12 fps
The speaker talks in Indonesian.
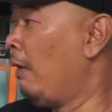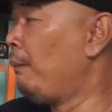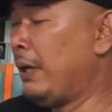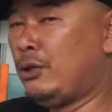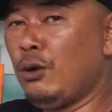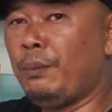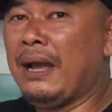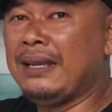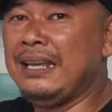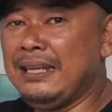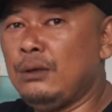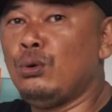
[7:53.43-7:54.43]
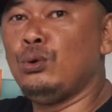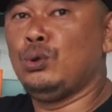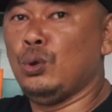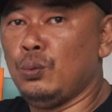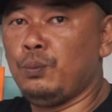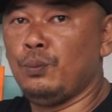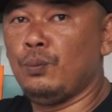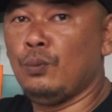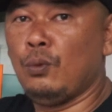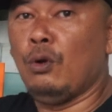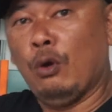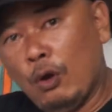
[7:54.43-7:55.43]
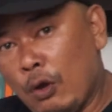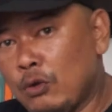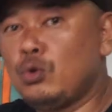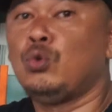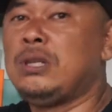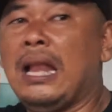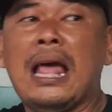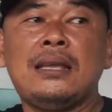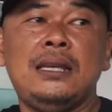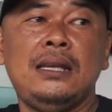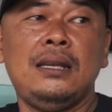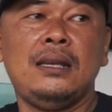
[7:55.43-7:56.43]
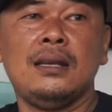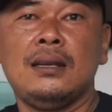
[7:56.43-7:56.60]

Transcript: besok pagi ini kuncup cuci lagi